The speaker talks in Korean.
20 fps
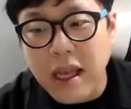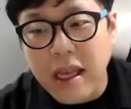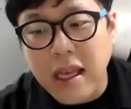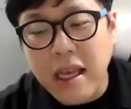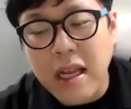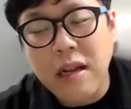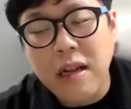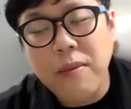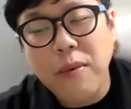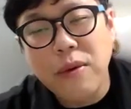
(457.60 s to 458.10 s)

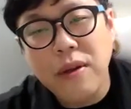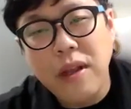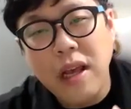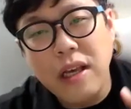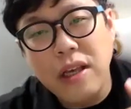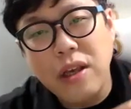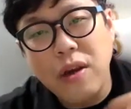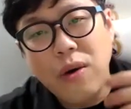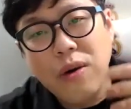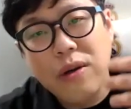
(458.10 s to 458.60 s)

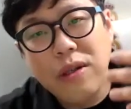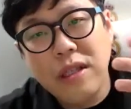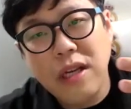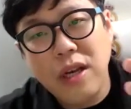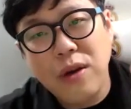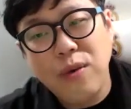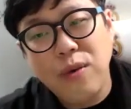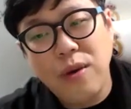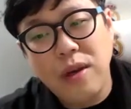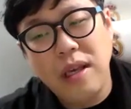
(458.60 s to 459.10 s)
일본의
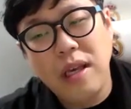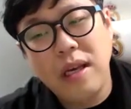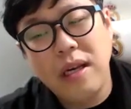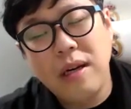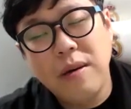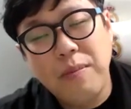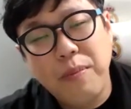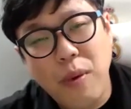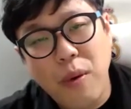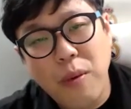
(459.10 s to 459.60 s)
경제 위기
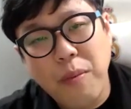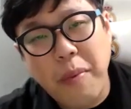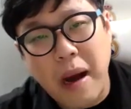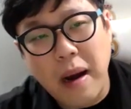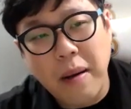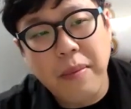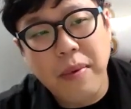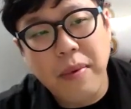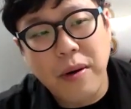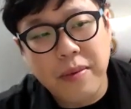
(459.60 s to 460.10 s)
극복
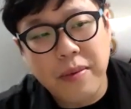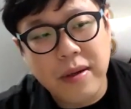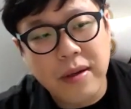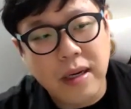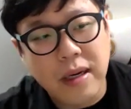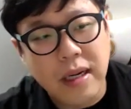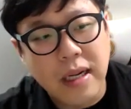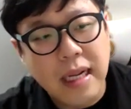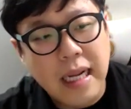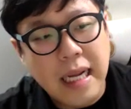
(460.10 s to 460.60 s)

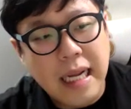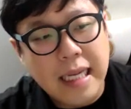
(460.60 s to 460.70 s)
방법을